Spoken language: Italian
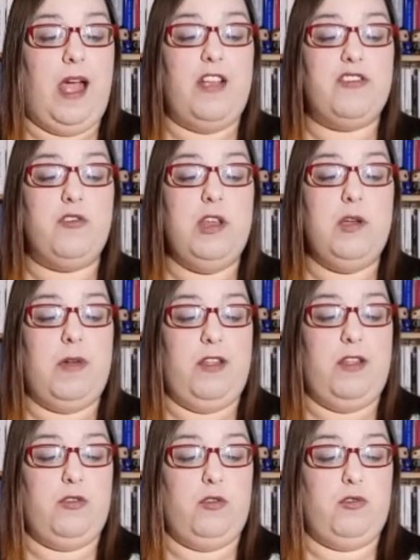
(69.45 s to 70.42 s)
A soli
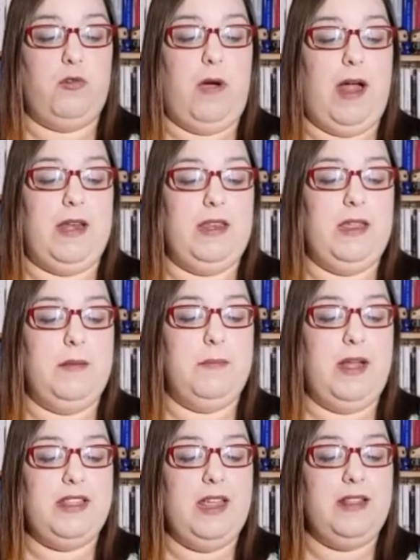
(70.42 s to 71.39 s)
48 anni,
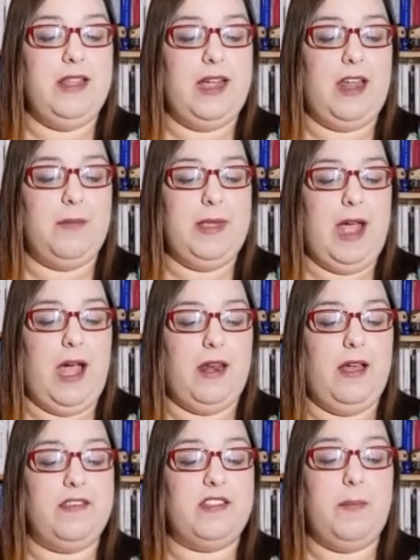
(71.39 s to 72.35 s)
Matilde
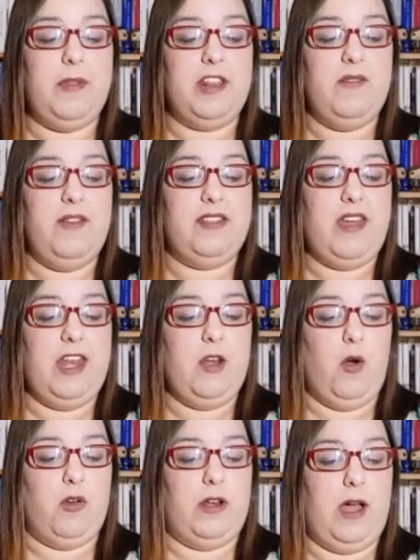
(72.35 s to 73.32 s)
Carbiana sta per diventare
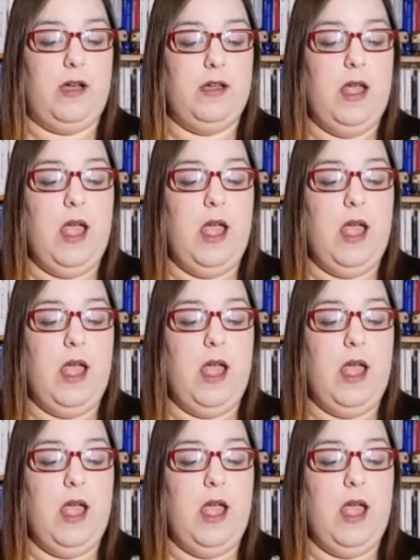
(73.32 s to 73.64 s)
nonna.